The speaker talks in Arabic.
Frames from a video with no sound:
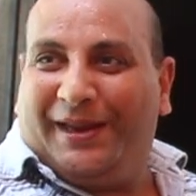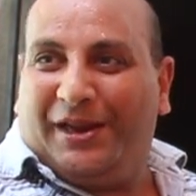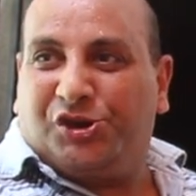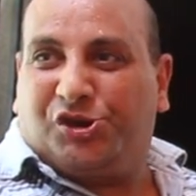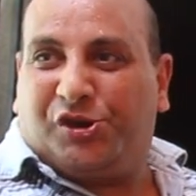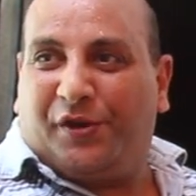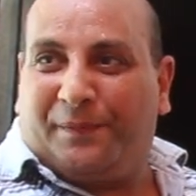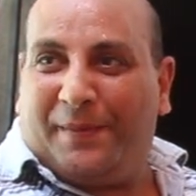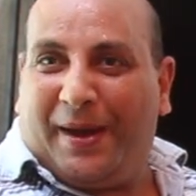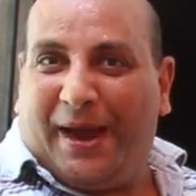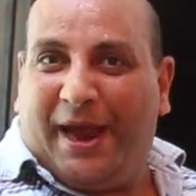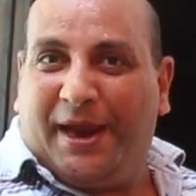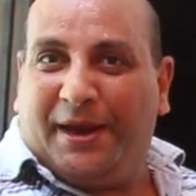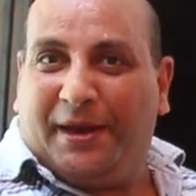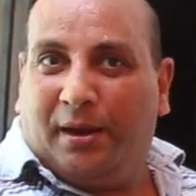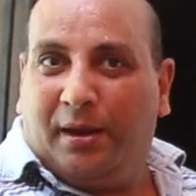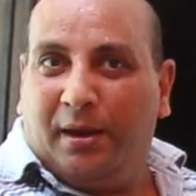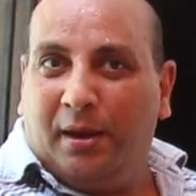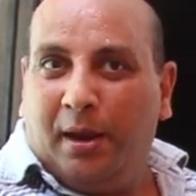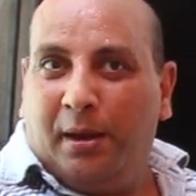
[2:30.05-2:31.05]
هتنشف
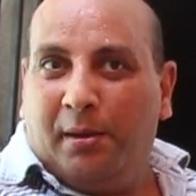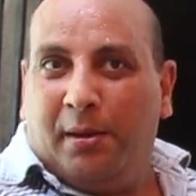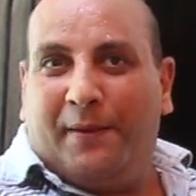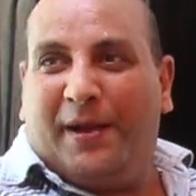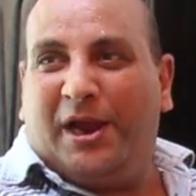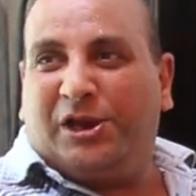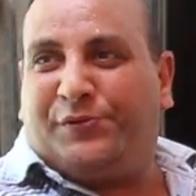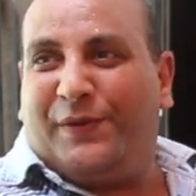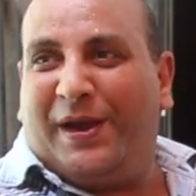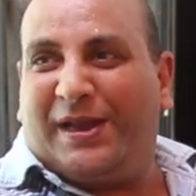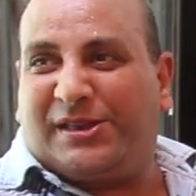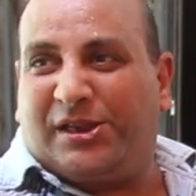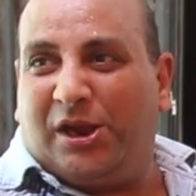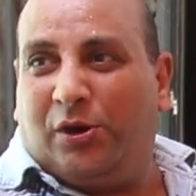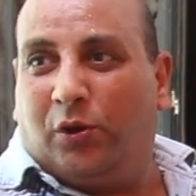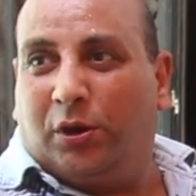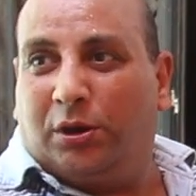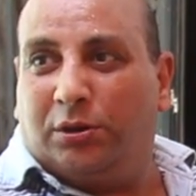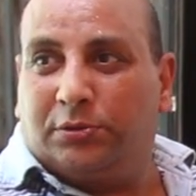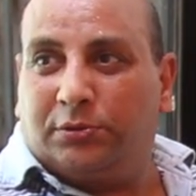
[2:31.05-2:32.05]
معايا بقاش فيها
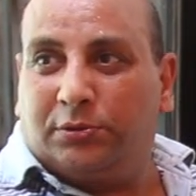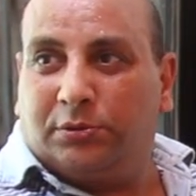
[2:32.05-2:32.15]
سوى